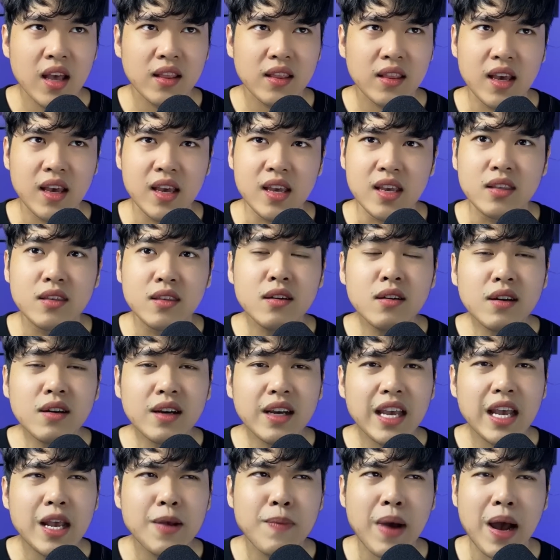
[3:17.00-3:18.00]
Thì trước
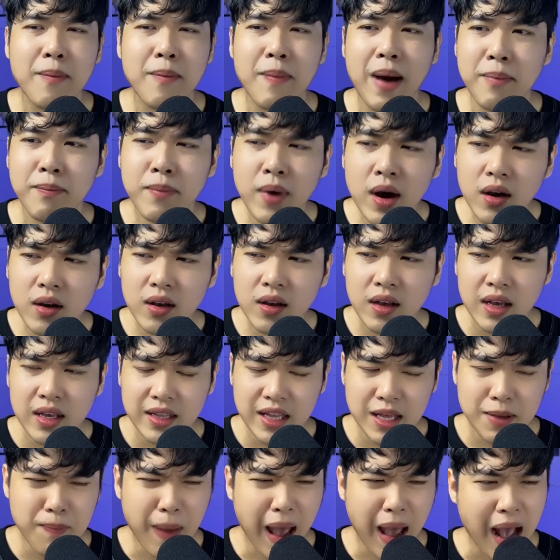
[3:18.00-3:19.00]
khi mà bà mất
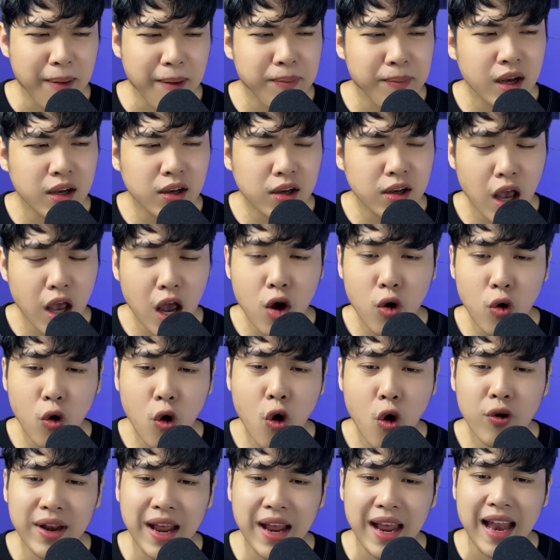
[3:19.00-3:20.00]
thì bà mới kêu
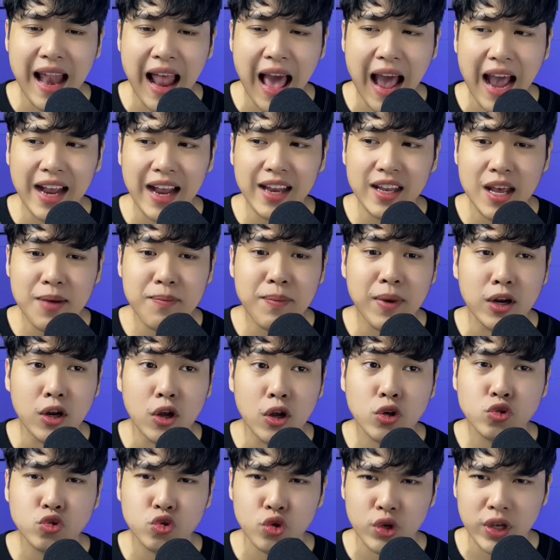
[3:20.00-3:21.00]
cô này lại để mà
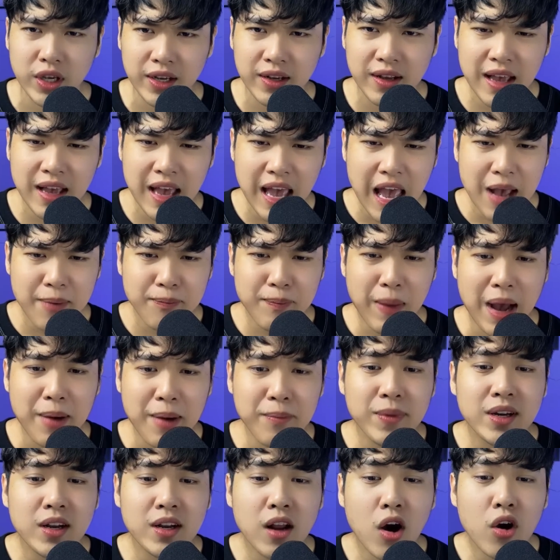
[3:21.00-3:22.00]
nói chuyện. Bà
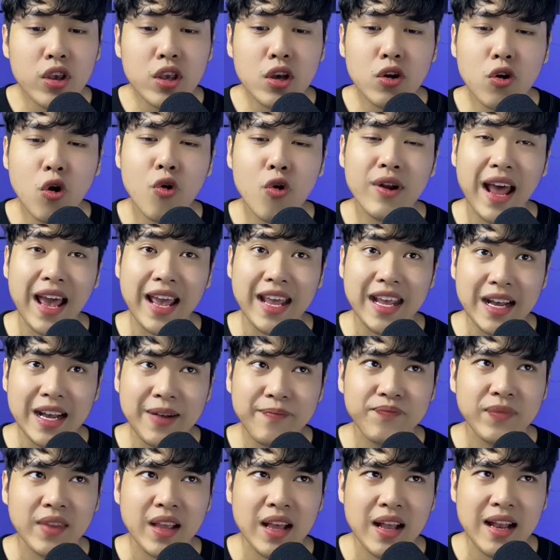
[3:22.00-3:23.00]
mới nói với cô này á,
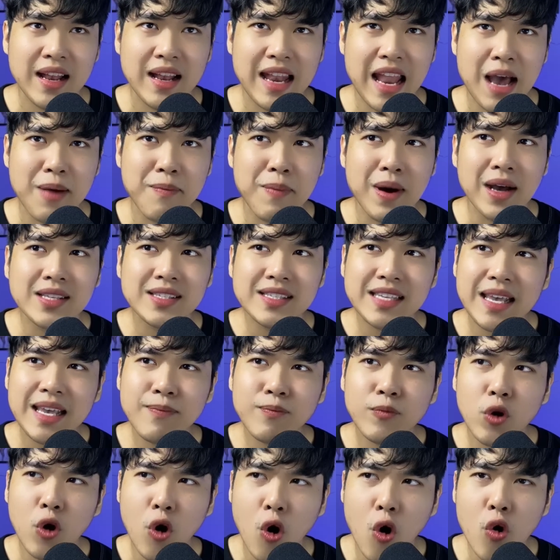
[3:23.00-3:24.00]
là bà
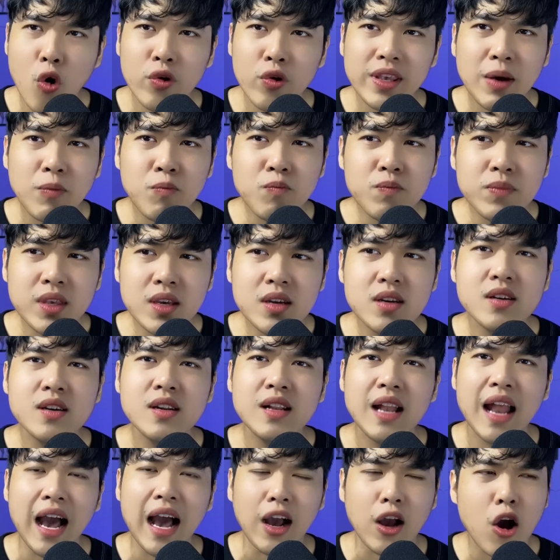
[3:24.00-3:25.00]
xem cổ giống như
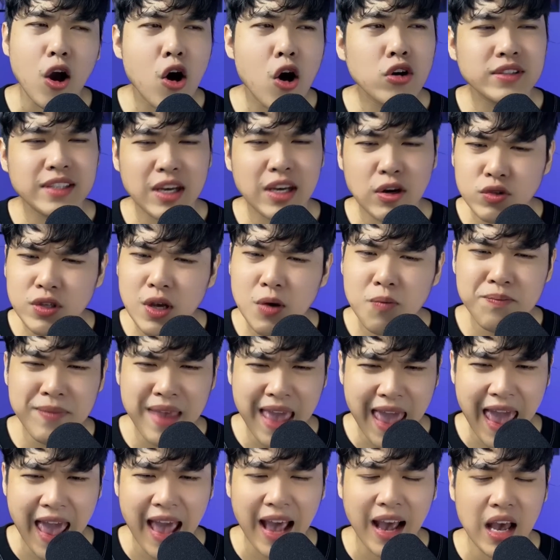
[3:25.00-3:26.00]
là con cháu trong
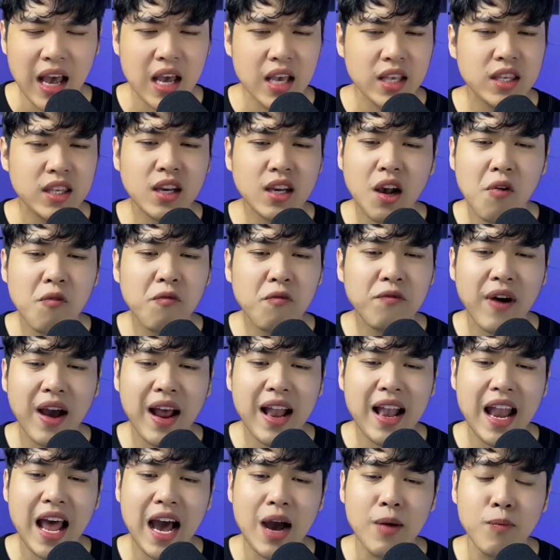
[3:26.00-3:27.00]
nhà, chứ không
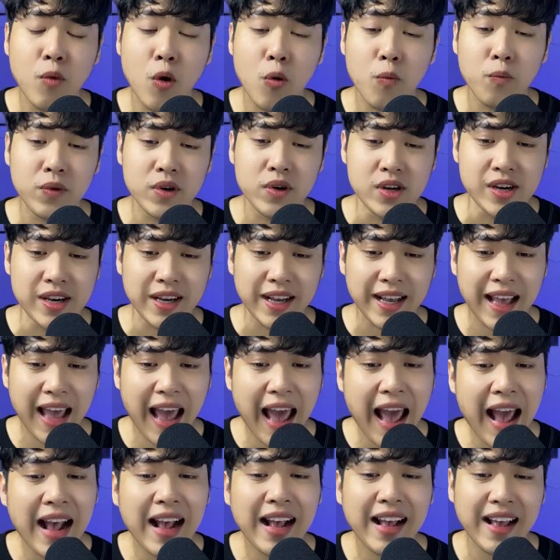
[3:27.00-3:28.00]
phải là một người
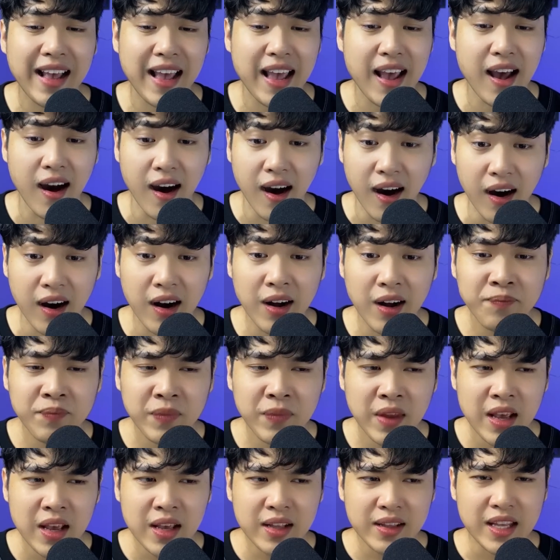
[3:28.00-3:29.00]
ăn kẻ ở.
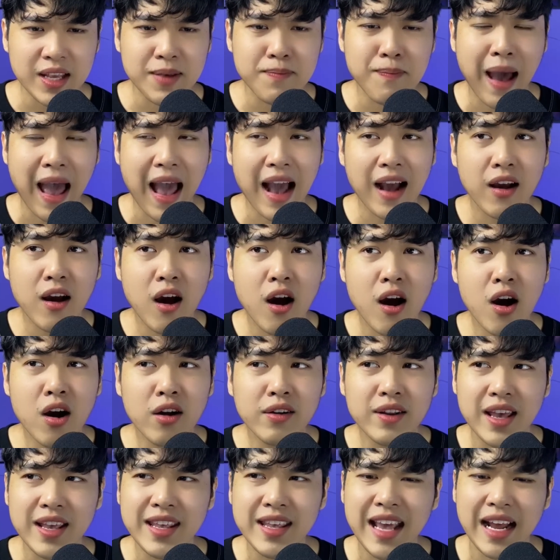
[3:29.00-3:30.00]
Thì bà có
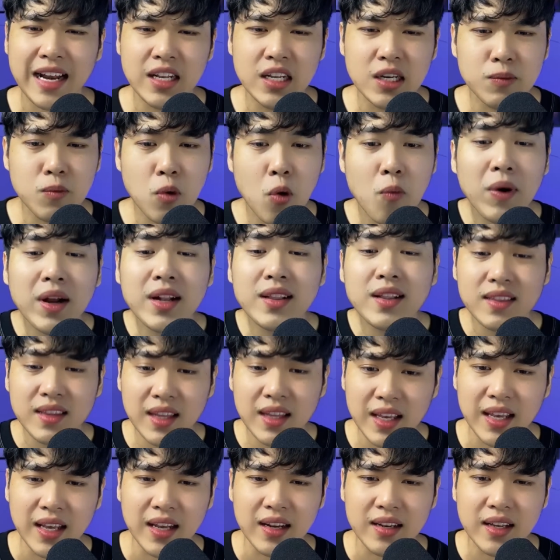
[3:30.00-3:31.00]
để dành được một ít
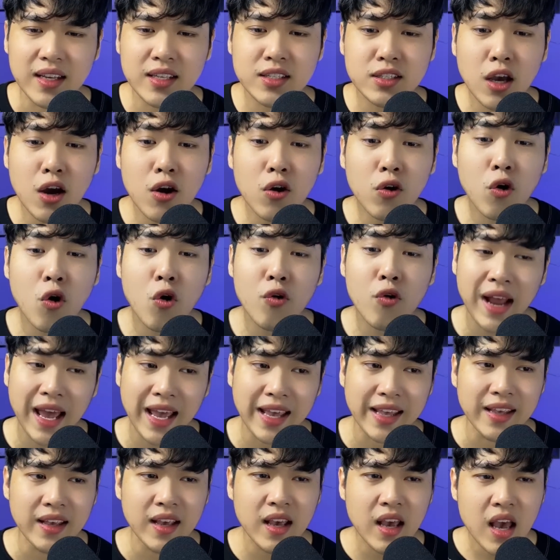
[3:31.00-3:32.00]
tiền để cho cô
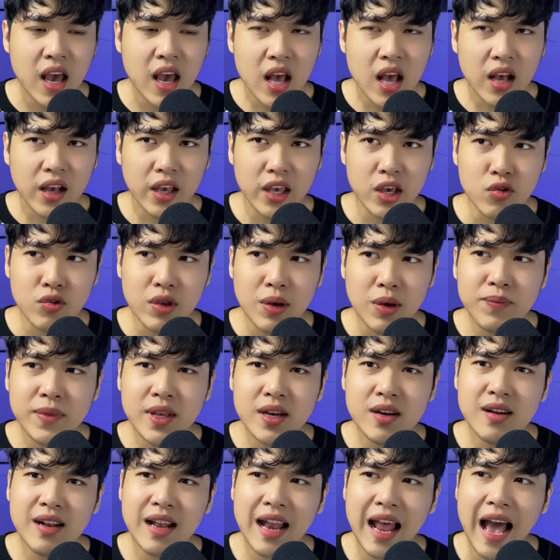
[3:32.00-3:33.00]
này, kiểu giống
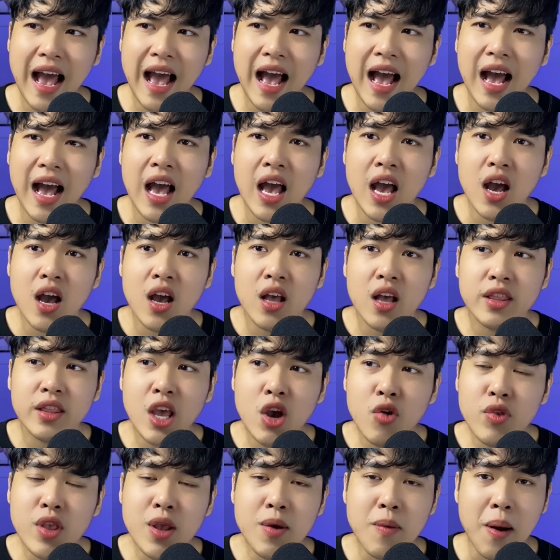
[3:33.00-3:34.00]
như là
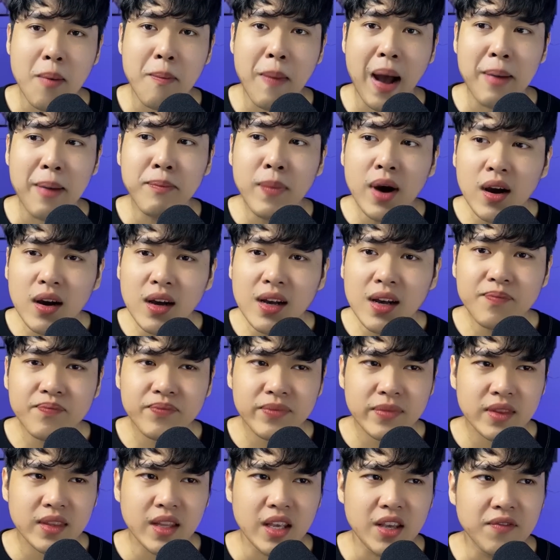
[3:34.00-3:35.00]
nếu như mà bà mất á,
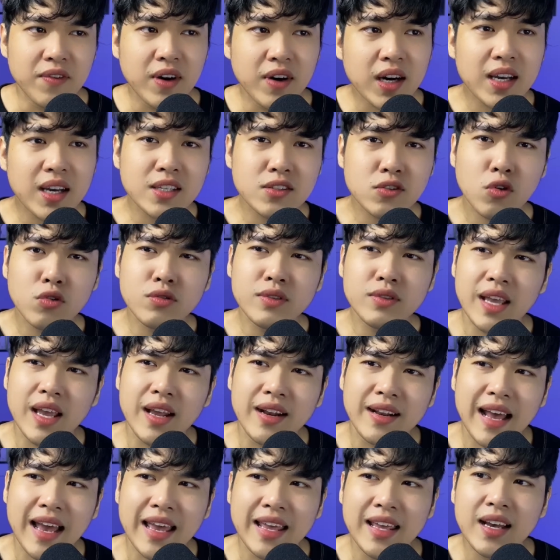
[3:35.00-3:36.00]
thì với cái số
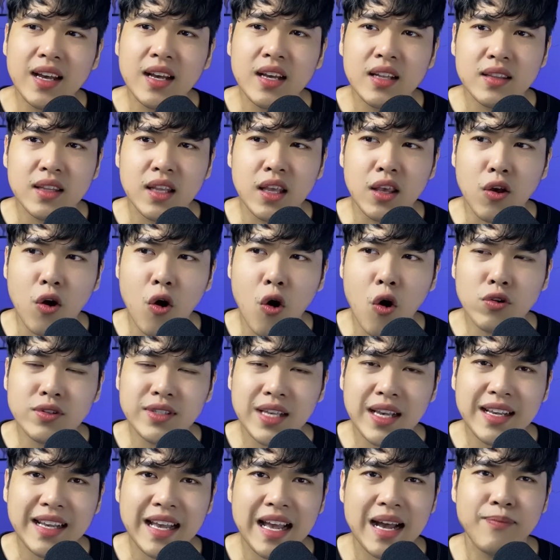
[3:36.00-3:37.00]
tiền này á, thì cổ
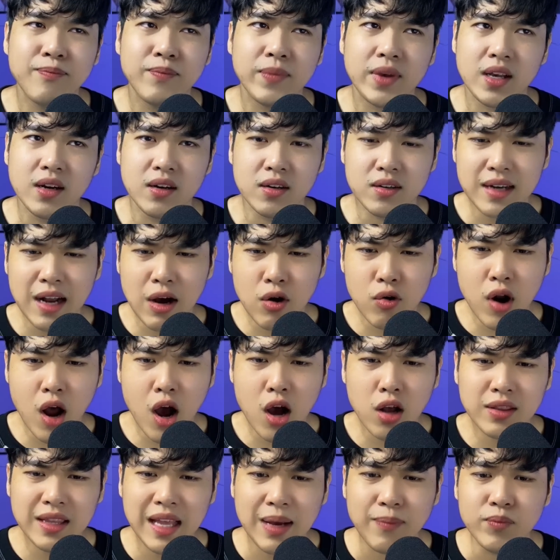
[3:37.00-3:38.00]
sẽ cầm cự đâu
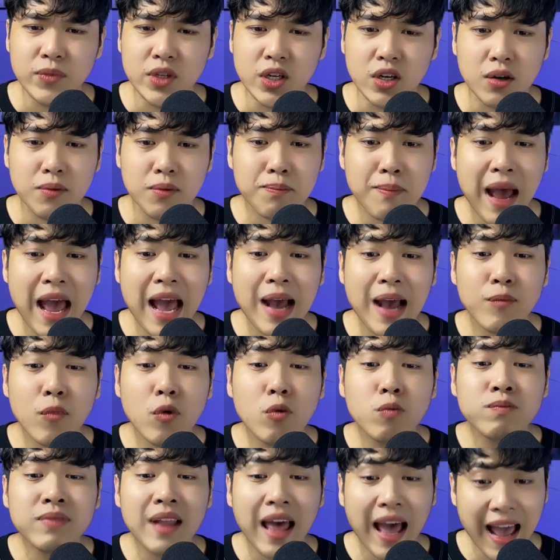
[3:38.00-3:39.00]
đó tầm được ba
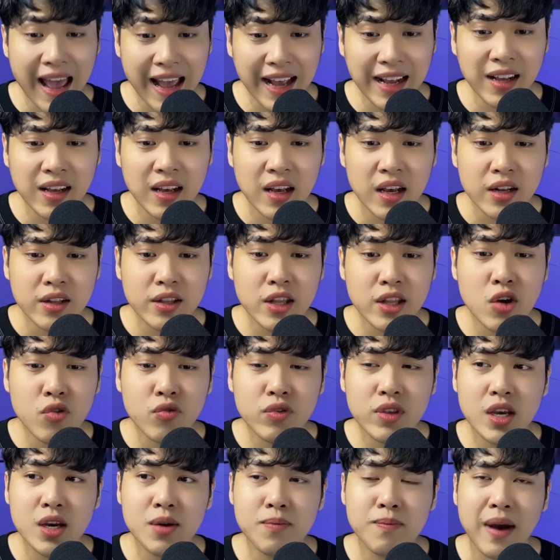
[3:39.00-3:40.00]
bốn tháng nếu
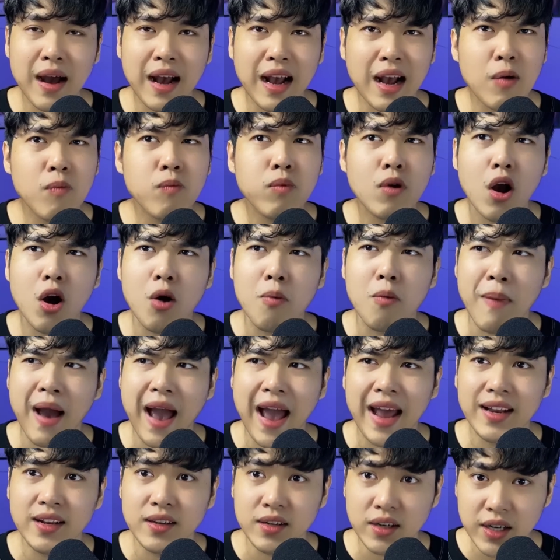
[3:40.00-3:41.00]
như mà không còn
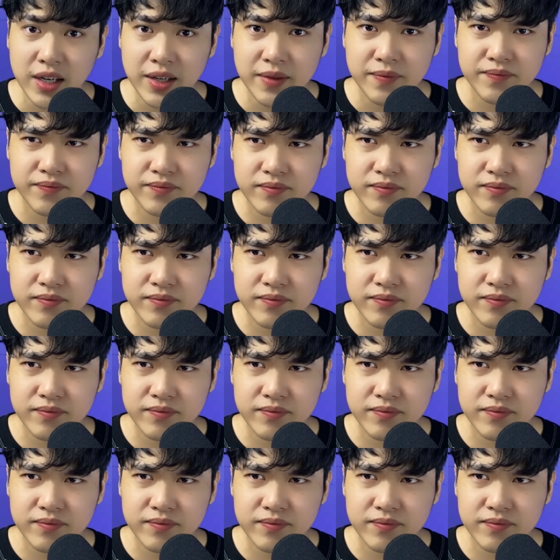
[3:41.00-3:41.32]
bả nữa.